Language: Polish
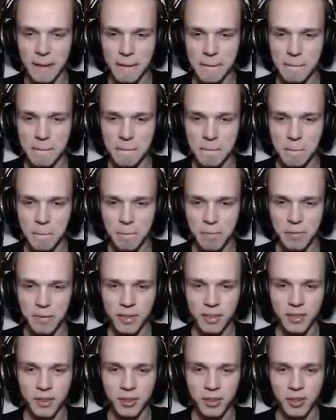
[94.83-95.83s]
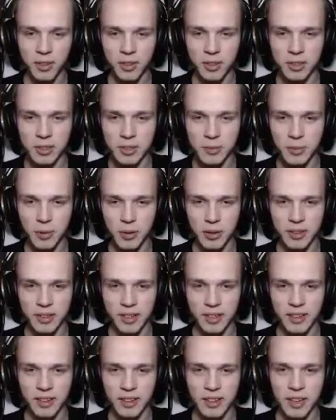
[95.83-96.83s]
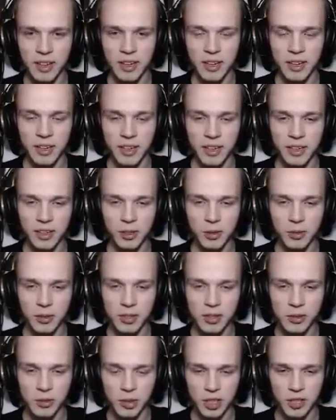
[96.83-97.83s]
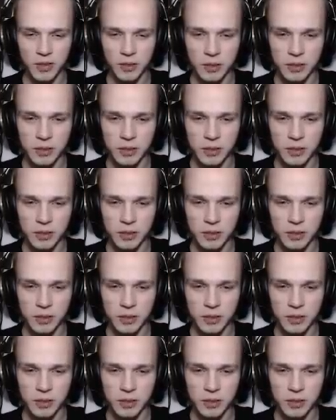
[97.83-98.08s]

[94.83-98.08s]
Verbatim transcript: Portal. No, no, no, właśnie, portal. Coś... E, tu nas uratował z